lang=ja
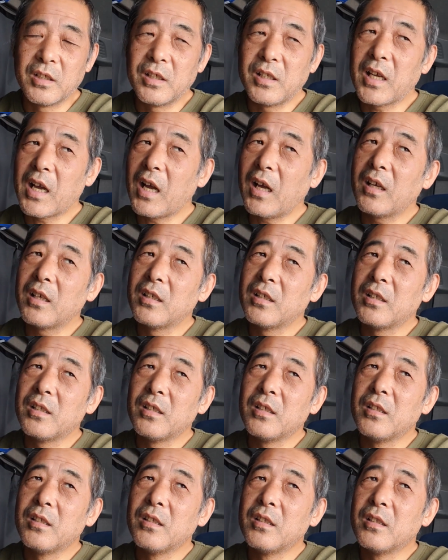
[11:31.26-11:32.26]
いや、
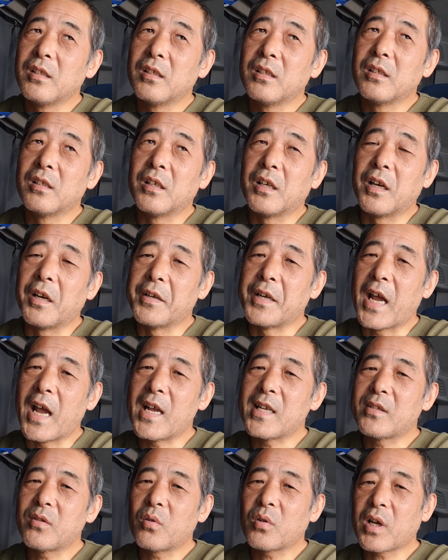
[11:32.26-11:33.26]

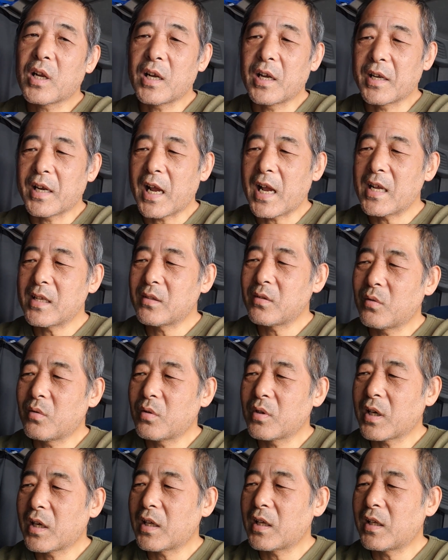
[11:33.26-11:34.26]
内臓から内
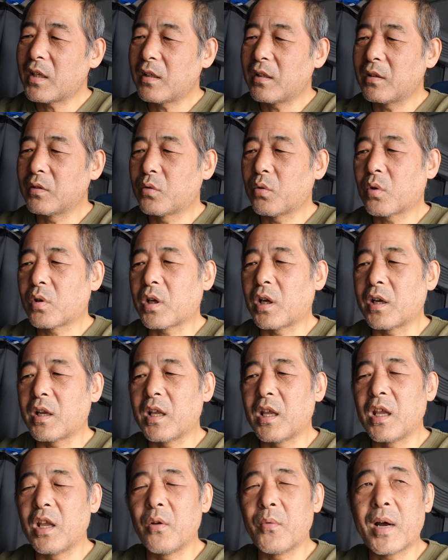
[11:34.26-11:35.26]
臓がどっか
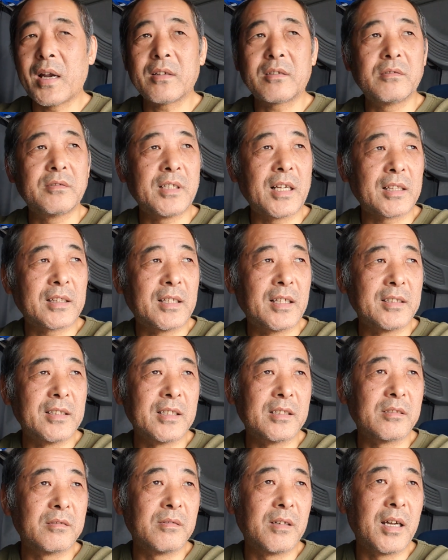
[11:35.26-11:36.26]
ね、悪くなったん
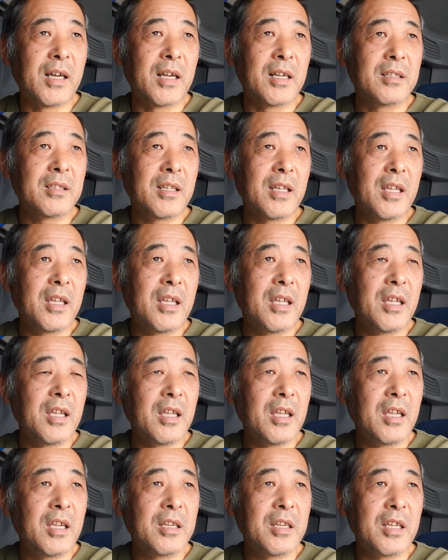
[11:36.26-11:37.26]
ですわ。
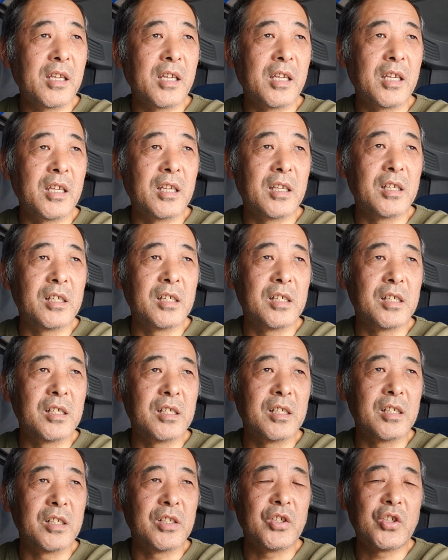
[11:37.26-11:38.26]
で、
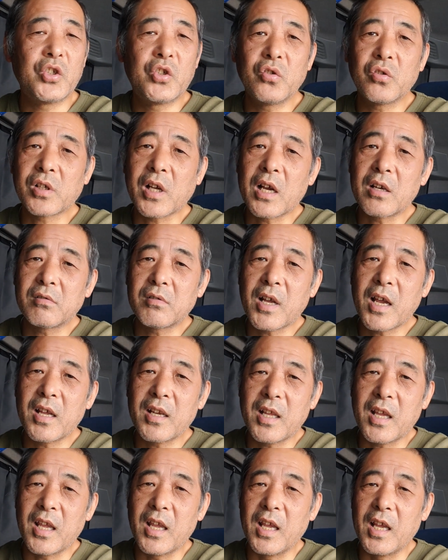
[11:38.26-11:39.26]
ね、一週間ぐら
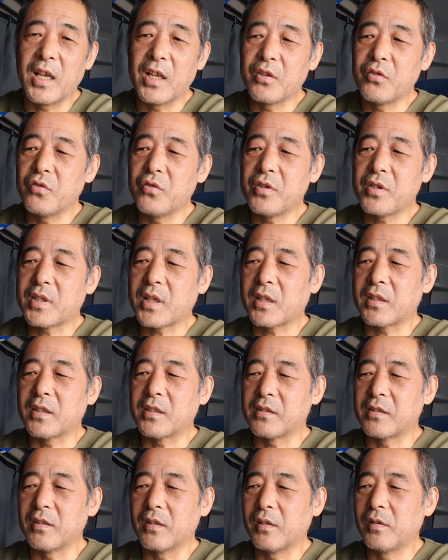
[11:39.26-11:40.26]
いね、入院したん
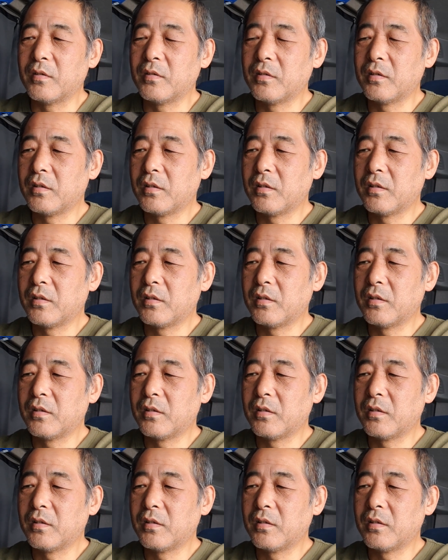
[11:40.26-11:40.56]
ですよ。